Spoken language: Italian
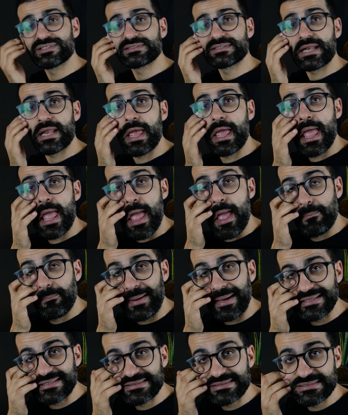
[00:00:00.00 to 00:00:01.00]
essere
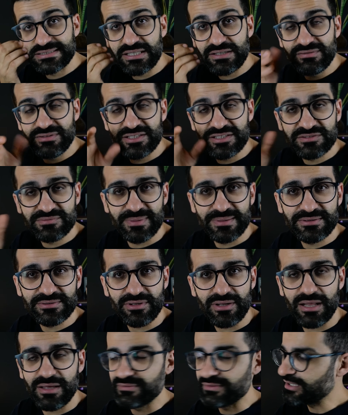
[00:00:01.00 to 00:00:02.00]
passivi
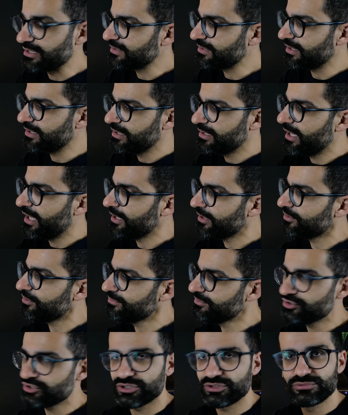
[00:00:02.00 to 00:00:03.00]
rispetto alla vita. E
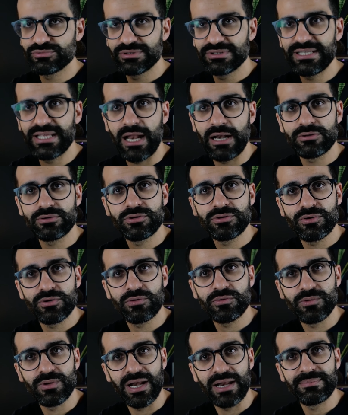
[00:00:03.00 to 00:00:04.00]
incominciate un dialogo
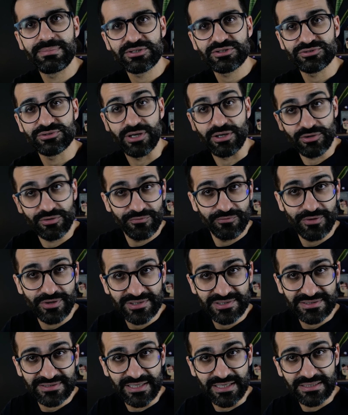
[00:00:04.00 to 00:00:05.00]
con quella persona, con voi
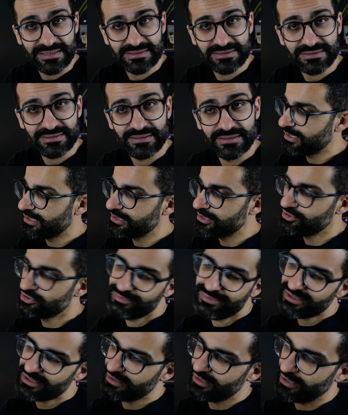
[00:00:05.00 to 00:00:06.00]
stessi. E dici
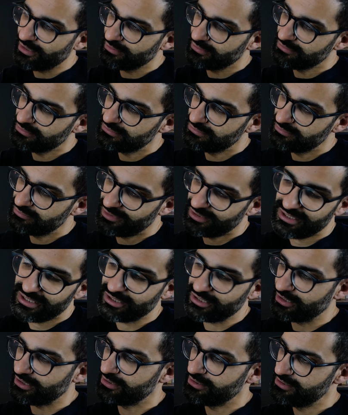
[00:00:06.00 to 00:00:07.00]
perché?
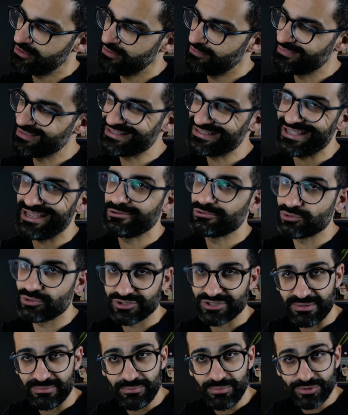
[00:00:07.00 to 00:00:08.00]
Perché mi stai
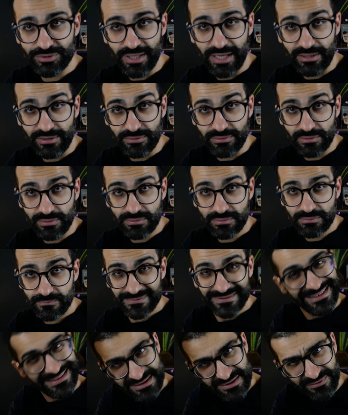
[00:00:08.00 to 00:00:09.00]
autosabotando?
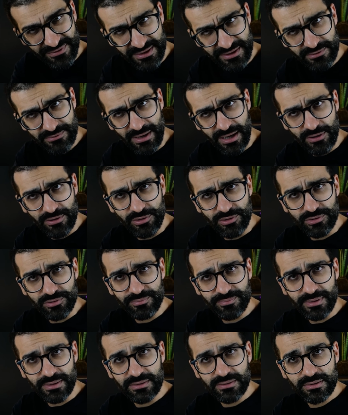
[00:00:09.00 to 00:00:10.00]
Senza farne una
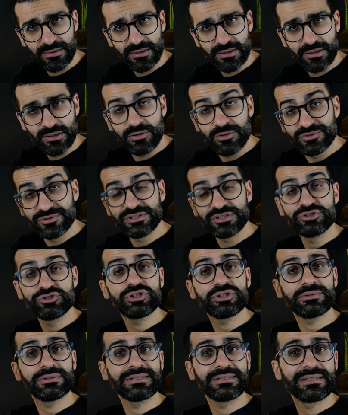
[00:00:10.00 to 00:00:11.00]
colpa, con
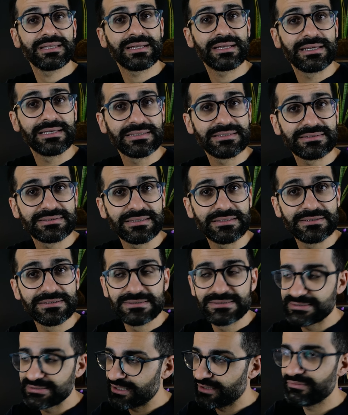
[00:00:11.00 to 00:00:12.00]
sincero interesse.
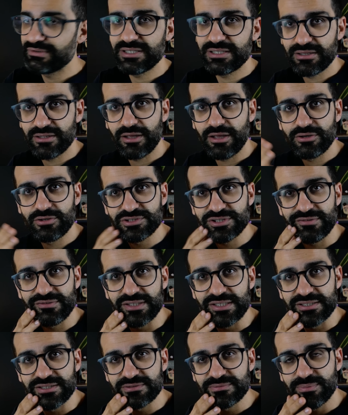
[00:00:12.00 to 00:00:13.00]
E vedete che cosa vi
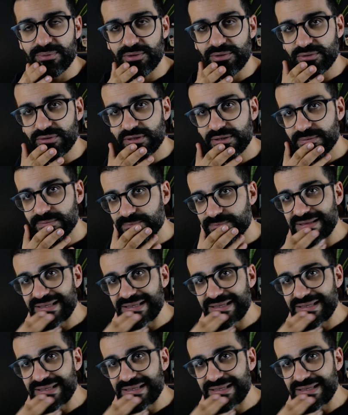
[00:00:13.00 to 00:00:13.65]
risponde.